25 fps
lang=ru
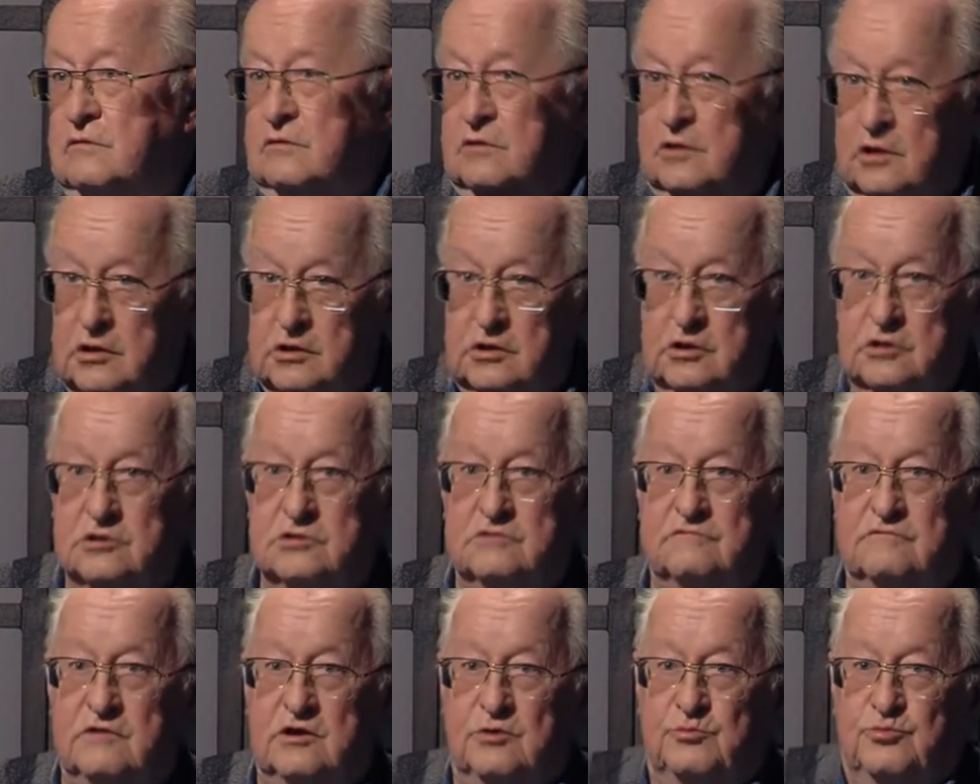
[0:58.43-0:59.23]
их
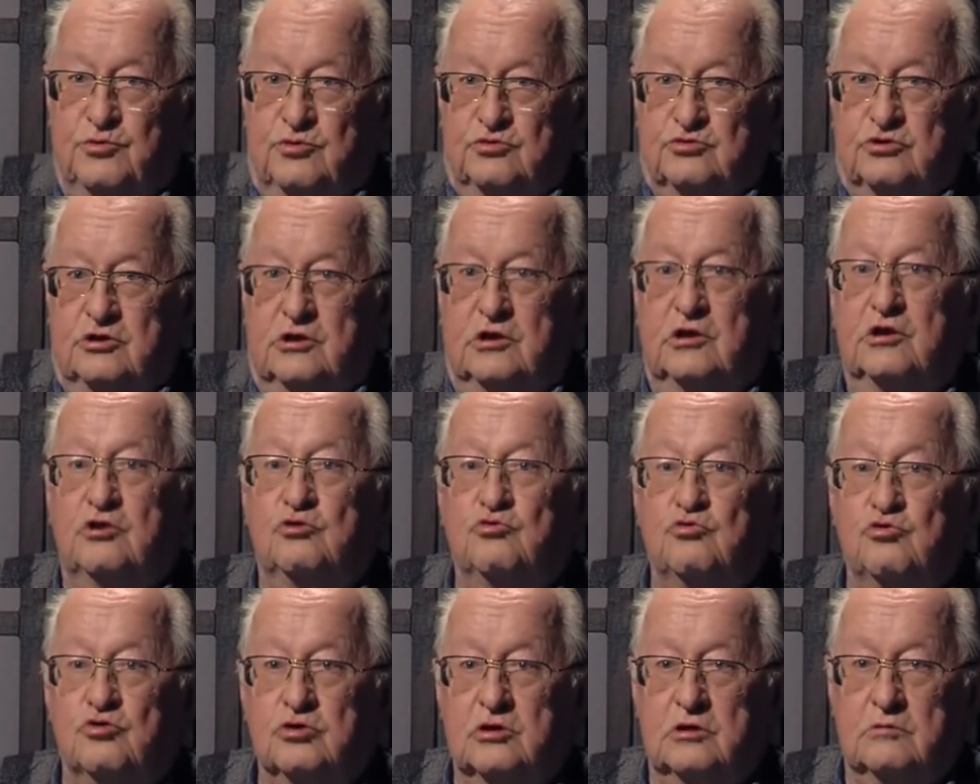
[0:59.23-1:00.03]
называют просто
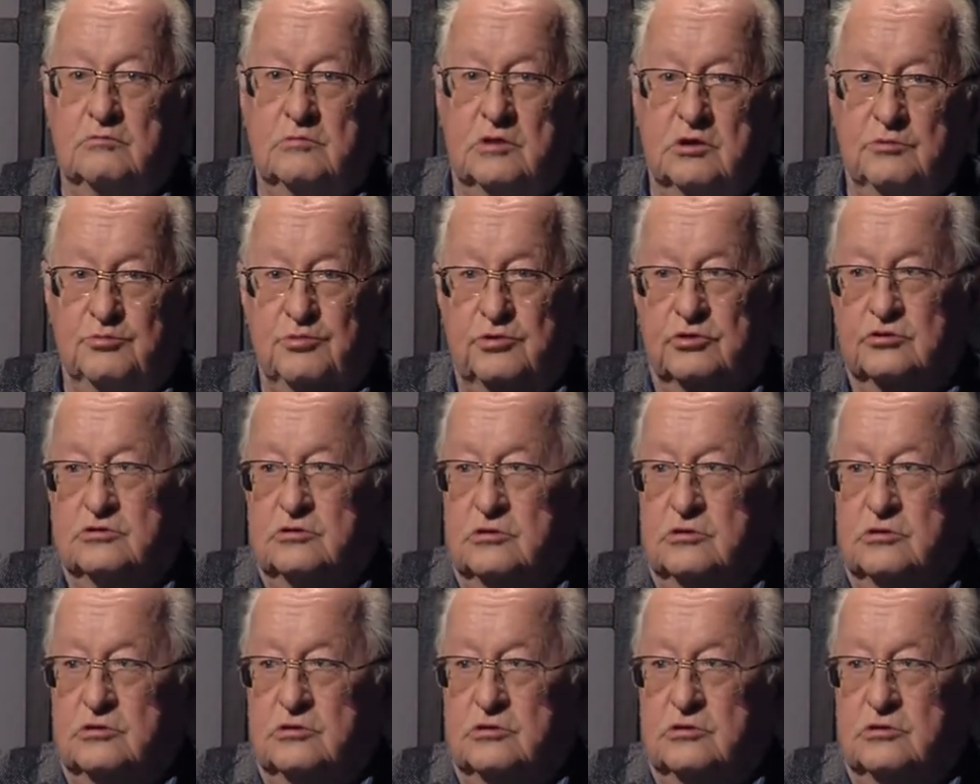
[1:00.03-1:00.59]
идиотами. То есть на